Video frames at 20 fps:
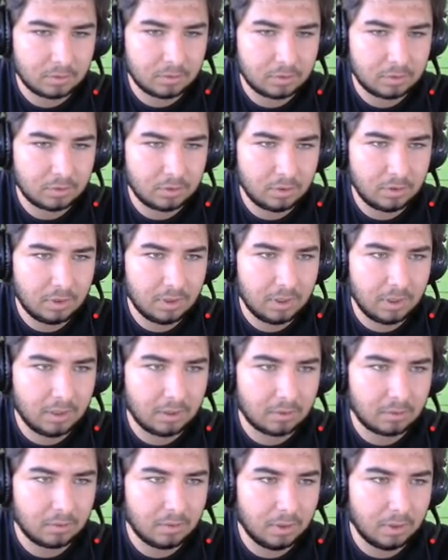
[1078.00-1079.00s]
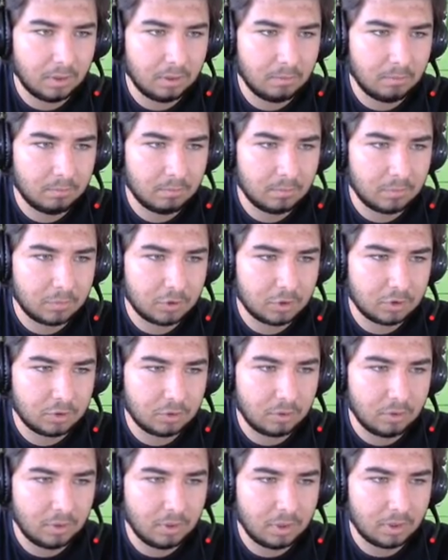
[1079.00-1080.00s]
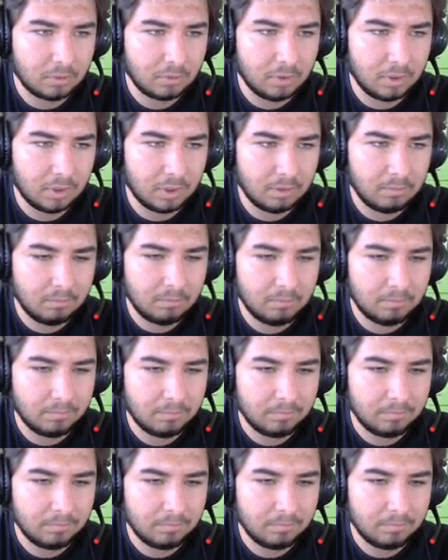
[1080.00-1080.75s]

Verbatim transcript: Şöyle koyalım. Şöyle koyalım.